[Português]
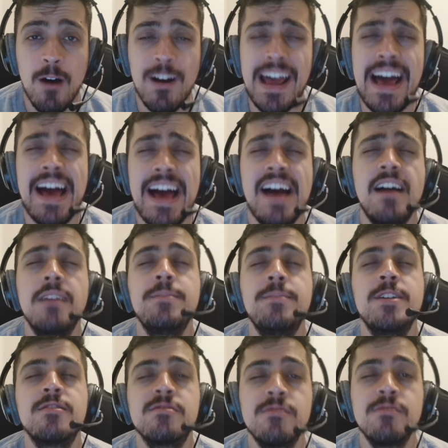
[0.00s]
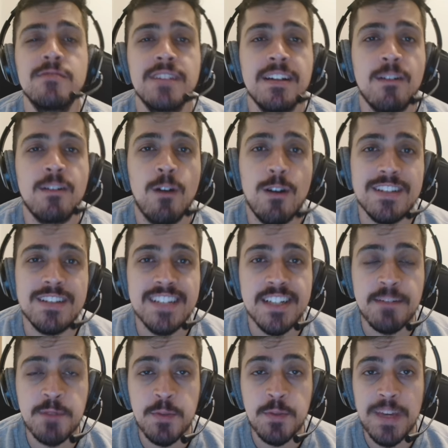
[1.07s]
Olá, amigo do On The Clock,
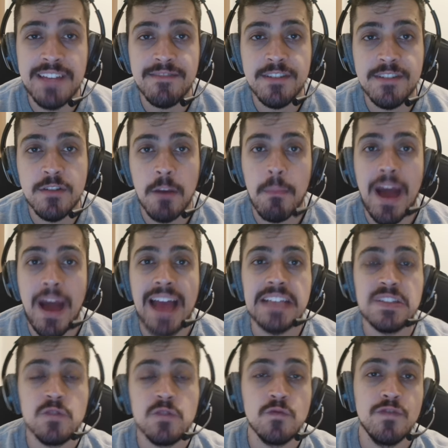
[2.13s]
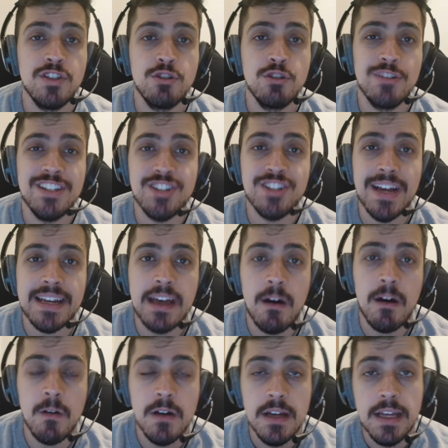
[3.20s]
seja muito bem-vindo a mais um vídeo deste
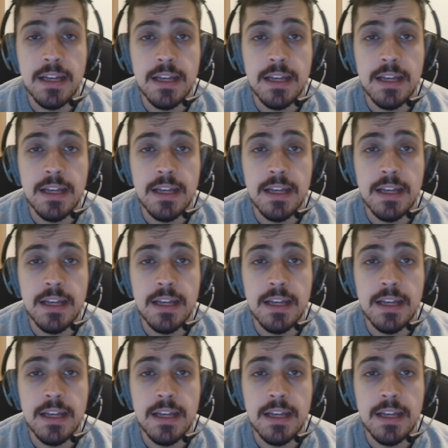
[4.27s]
canal.